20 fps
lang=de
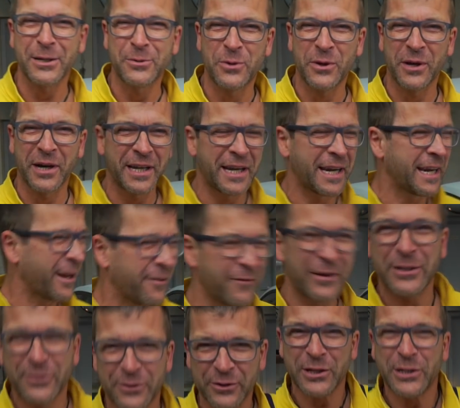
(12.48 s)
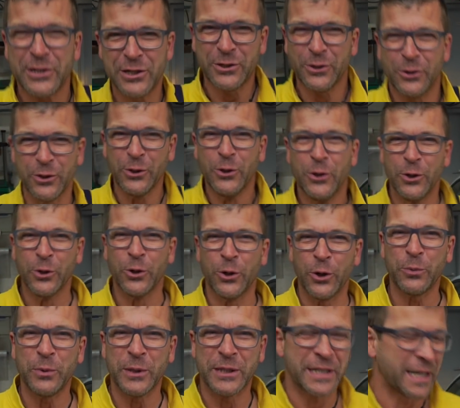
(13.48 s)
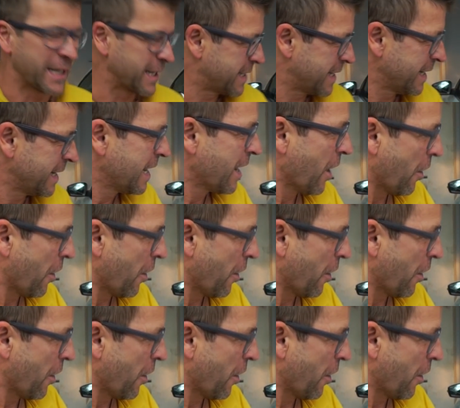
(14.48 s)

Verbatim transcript: ich mich erinnern, das waren so richtige Rubbelskisten.